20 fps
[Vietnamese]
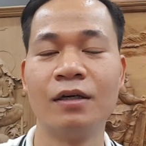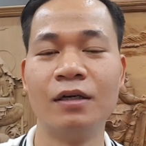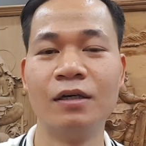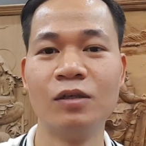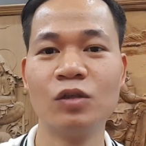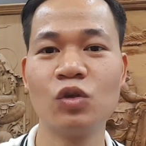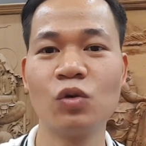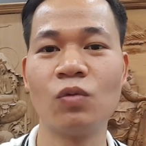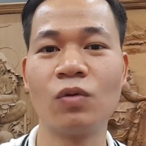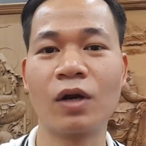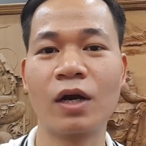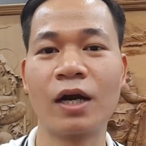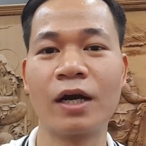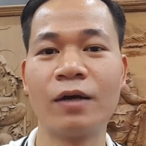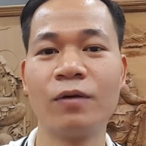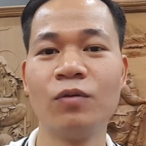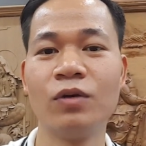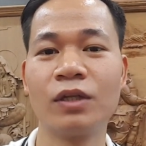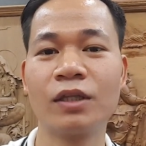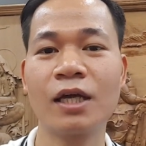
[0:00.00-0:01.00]
ứng dụng
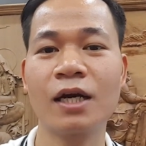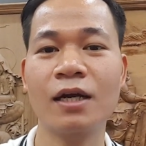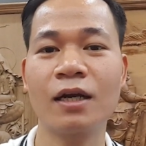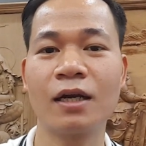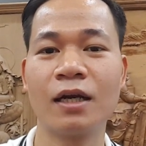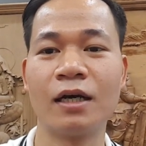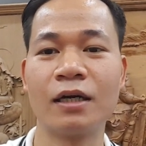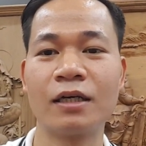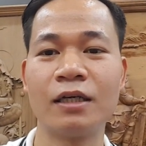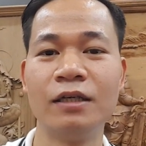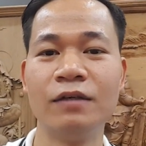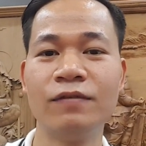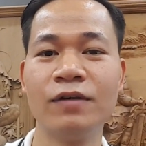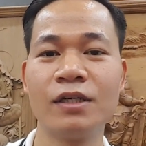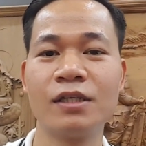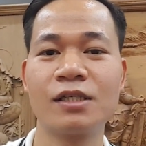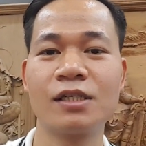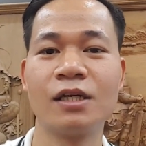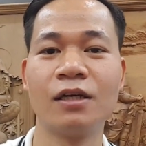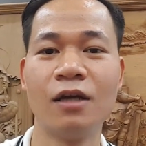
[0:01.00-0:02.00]
cái nguyên tắc là khí
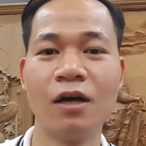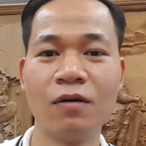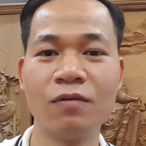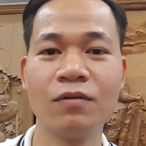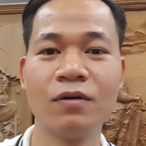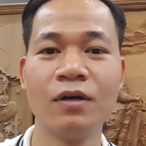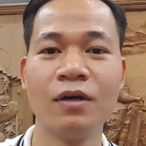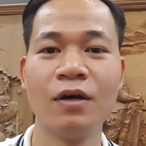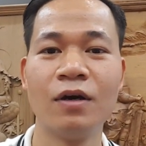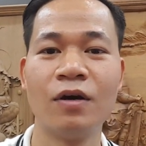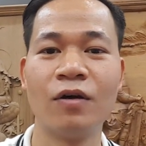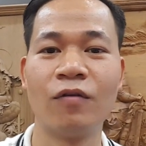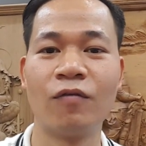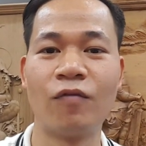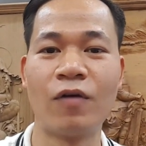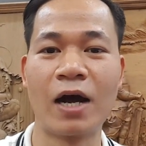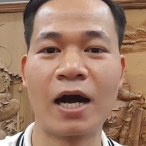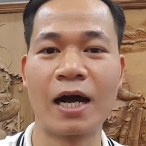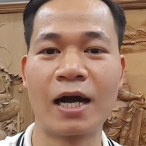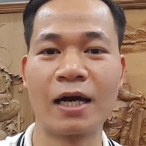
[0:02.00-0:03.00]
vận sinh động
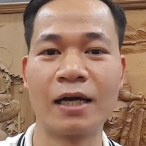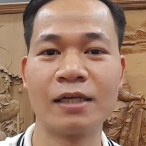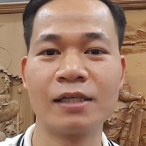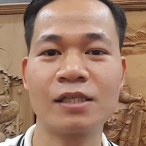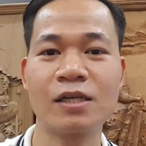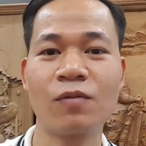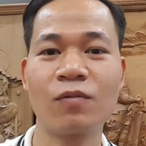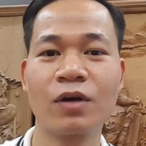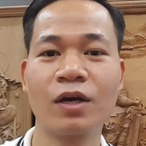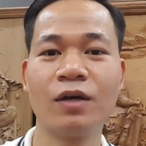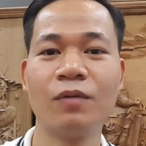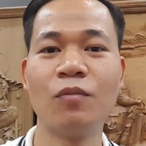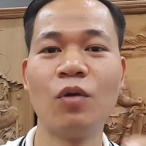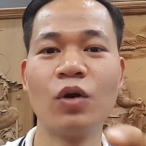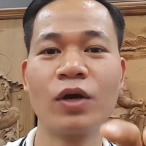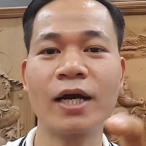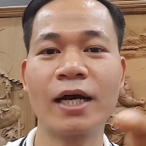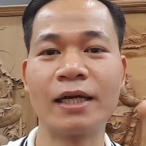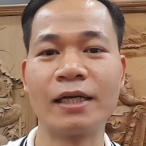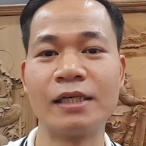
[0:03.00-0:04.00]
và trong cái
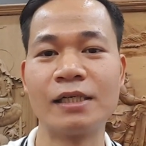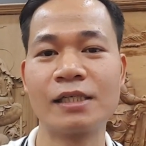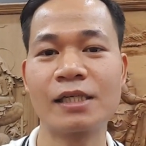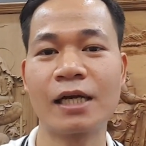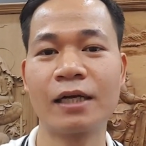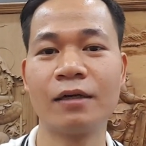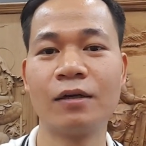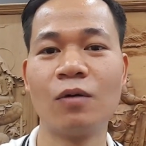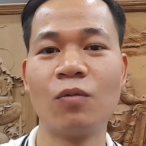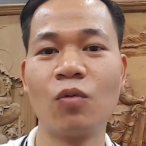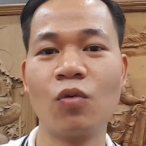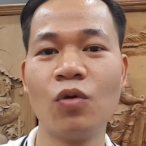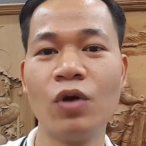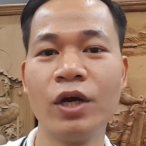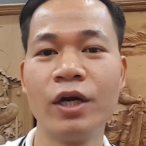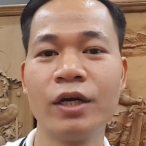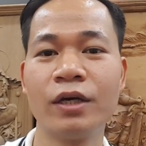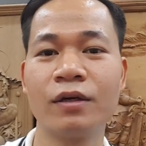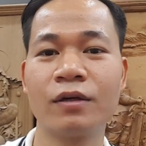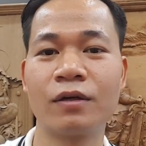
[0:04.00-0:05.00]
bối cảnh tranh đồng
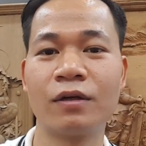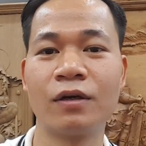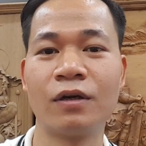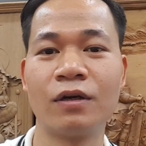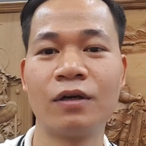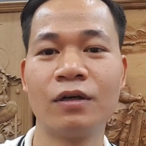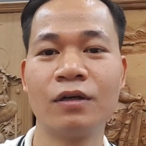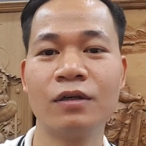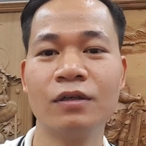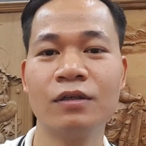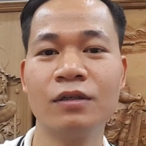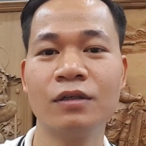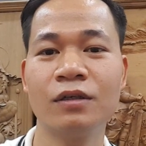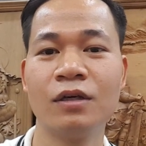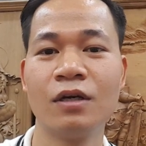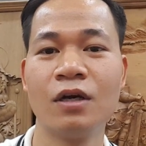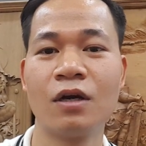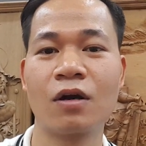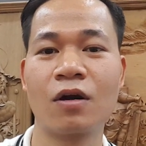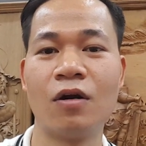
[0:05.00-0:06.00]
quê nó
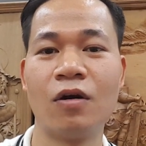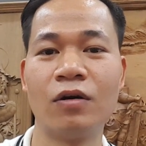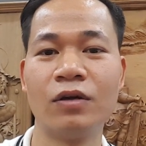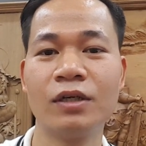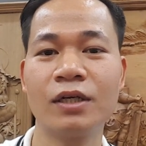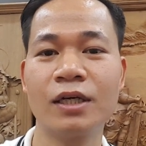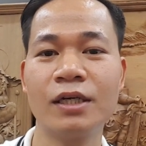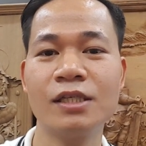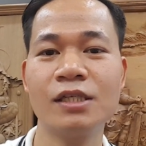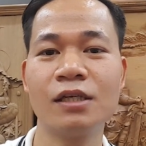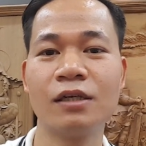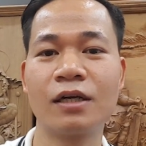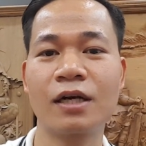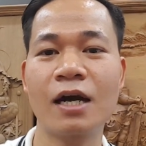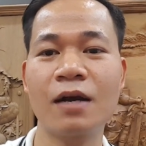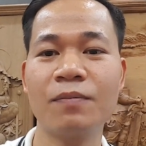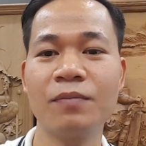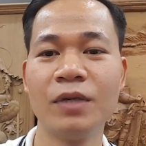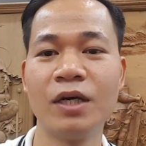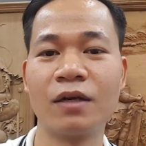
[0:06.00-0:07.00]
có những cái sự
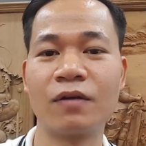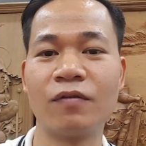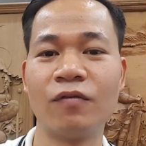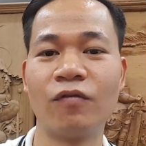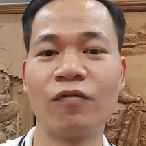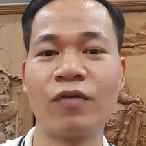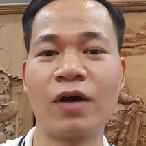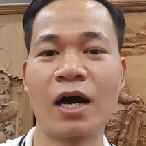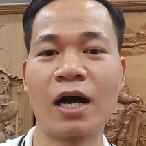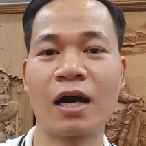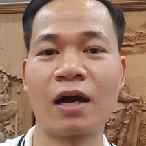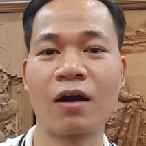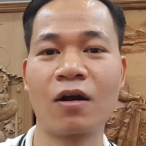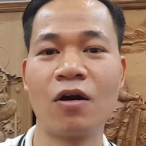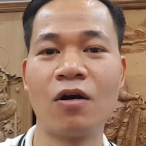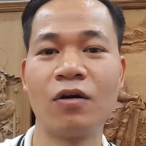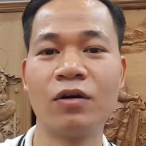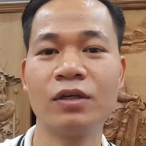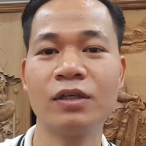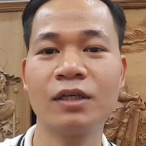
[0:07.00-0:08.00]
khác biệt và
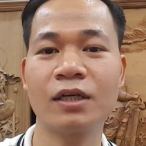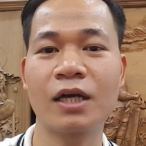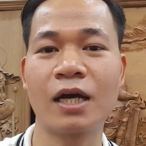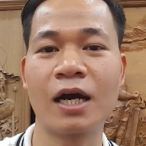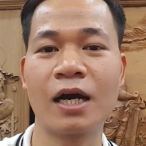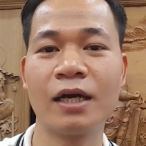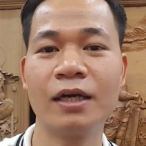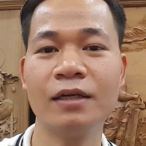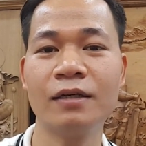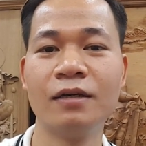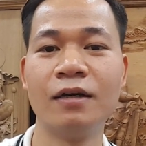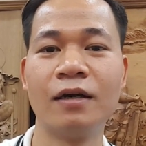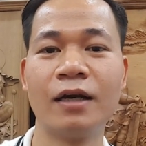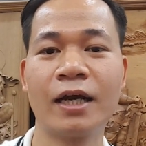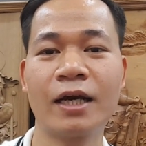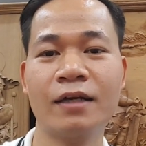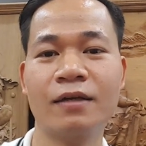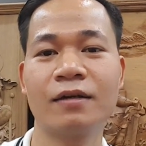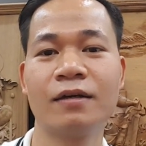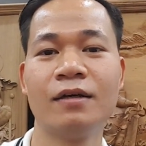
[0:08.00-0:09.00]
có những cái
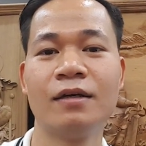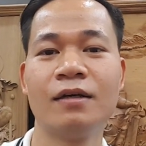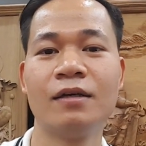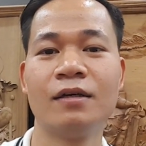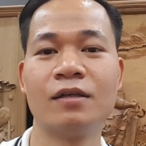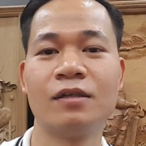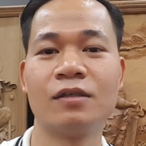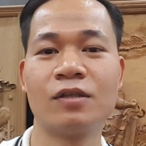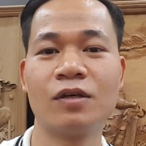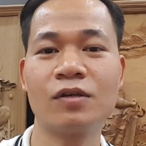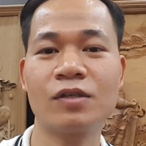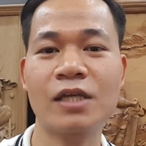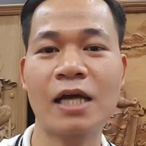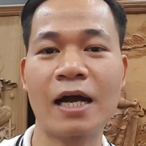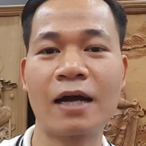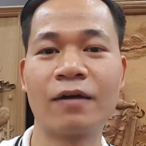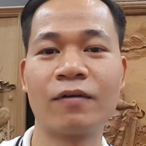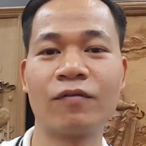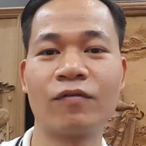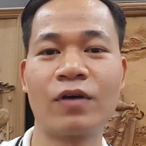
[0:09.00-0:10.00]
đường nét rõ
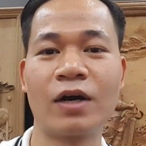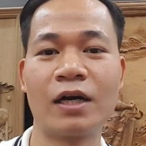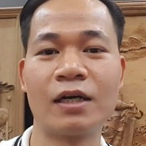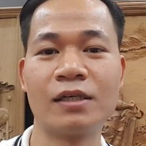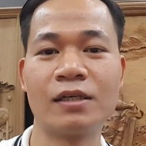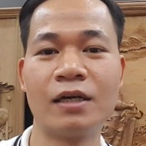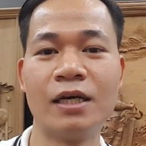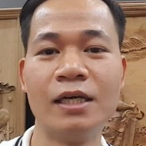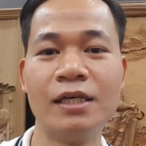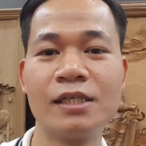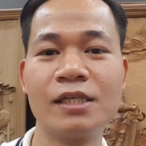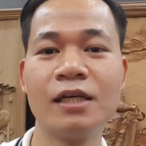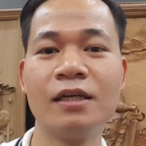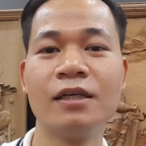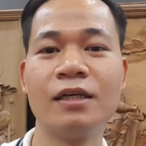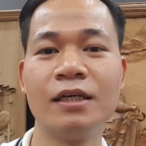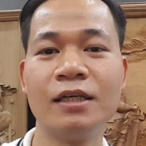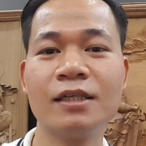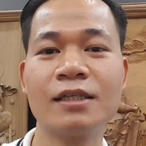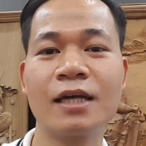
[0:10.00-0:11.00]
ràng và đầy sinh
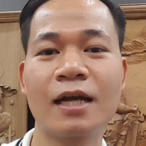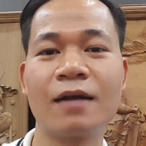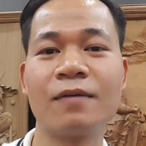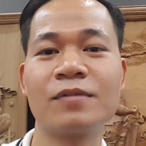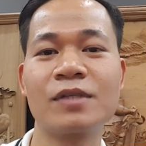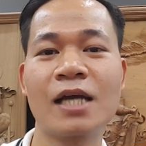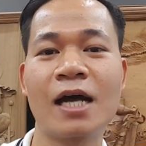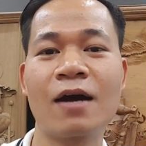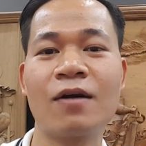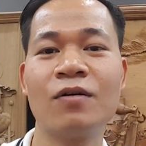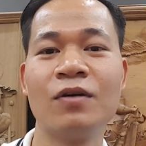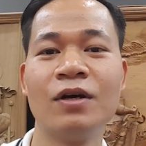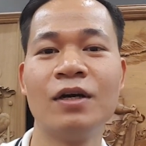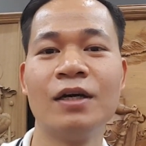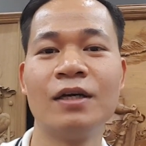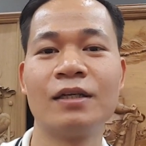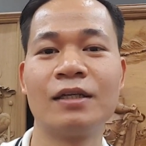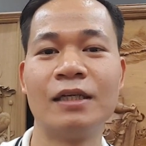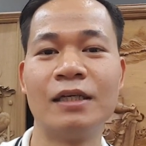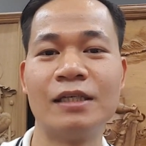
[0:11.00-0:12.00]
khí ra làm sao
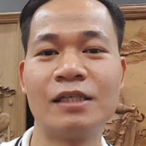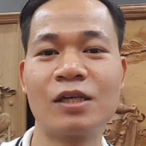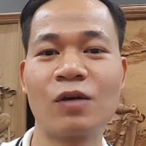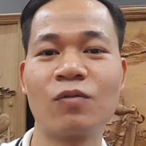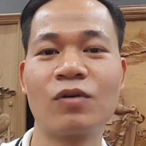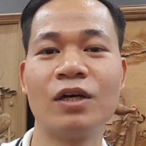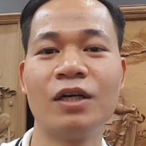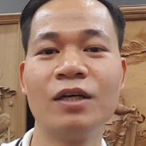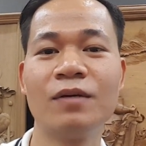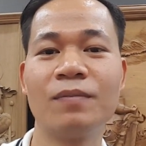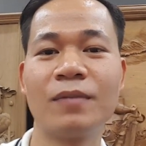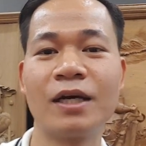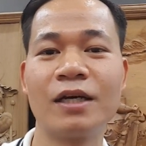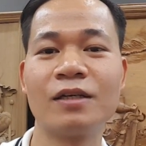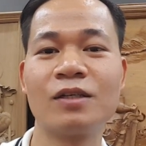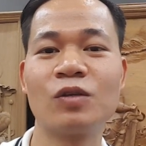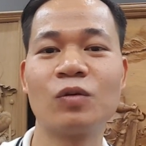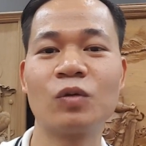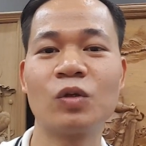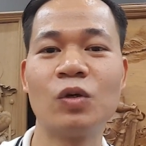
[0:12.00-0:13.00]
thì trong clip này
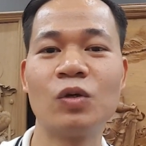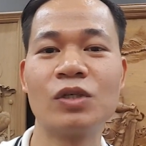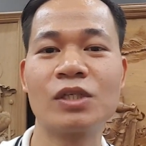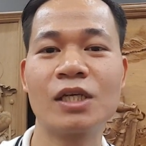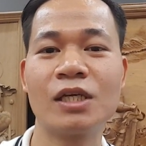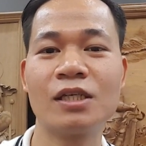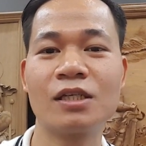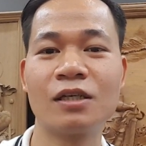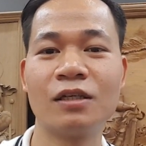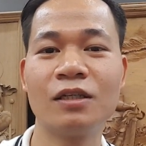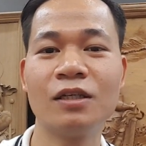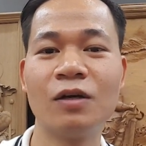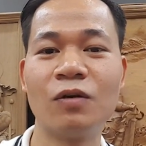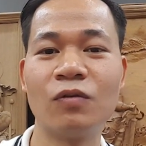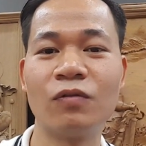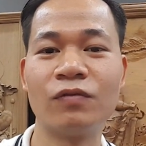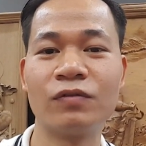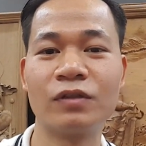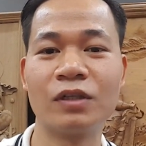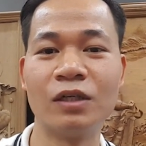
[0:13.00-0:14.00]
chúng tôi sẽ giới thiệu
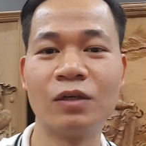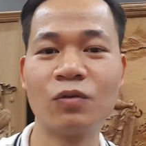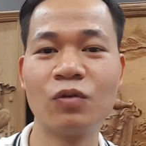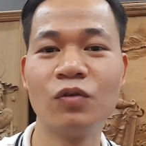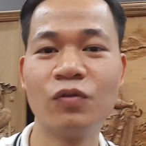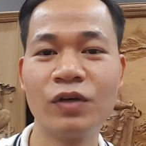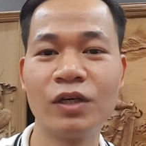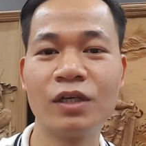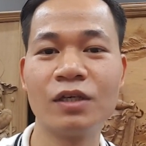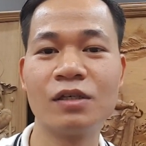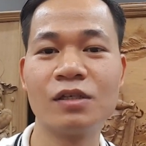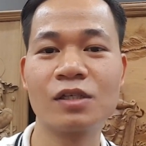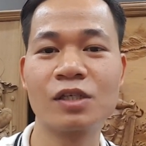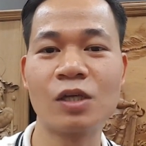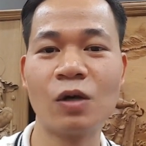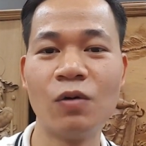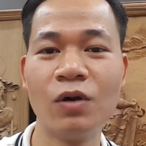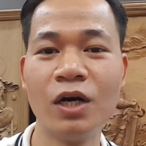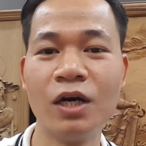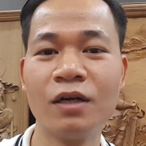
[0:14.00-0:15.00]
tới quý vị
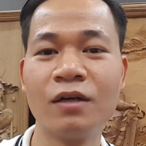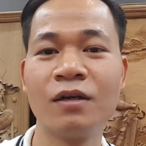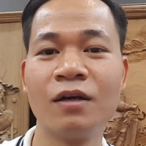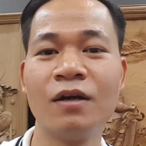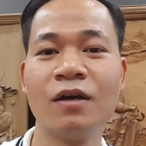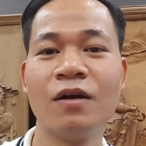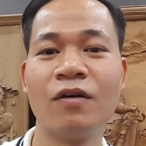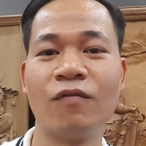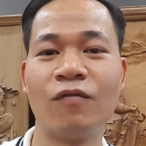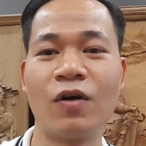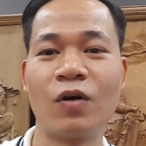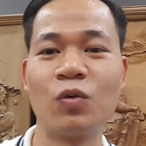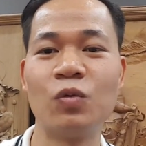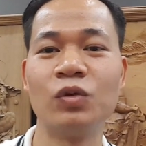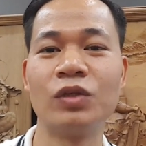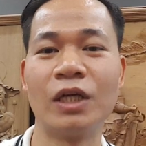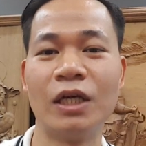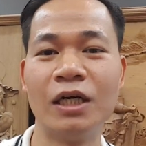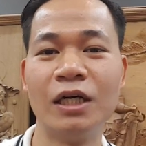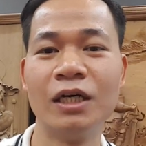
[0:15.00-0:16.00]
sâu hơn và cụ
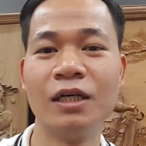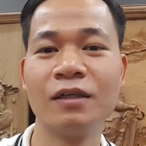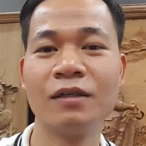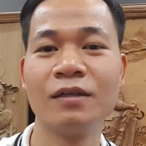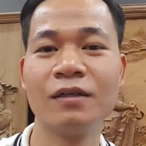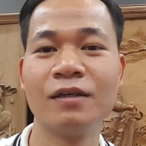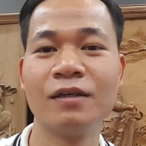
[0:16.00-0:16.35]
thể hơn